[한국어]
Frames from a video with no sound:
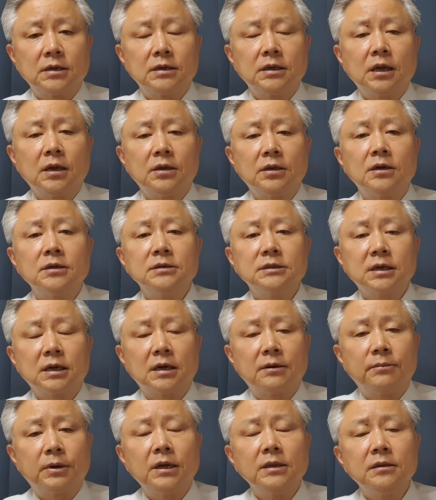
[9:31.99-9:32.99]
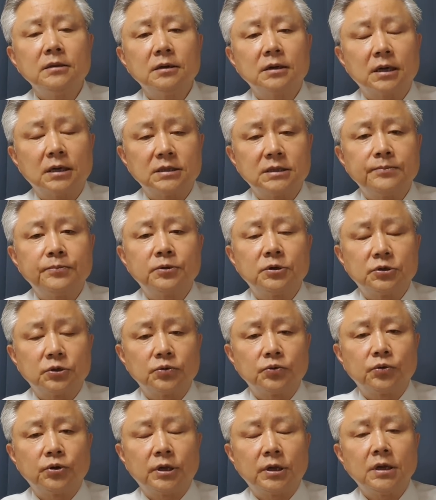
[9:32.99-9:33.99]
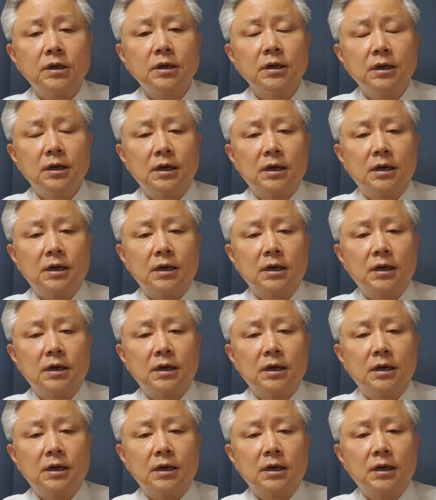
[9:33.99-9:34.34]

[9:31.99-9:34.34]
이게 형제가 많을까 싶을 정도의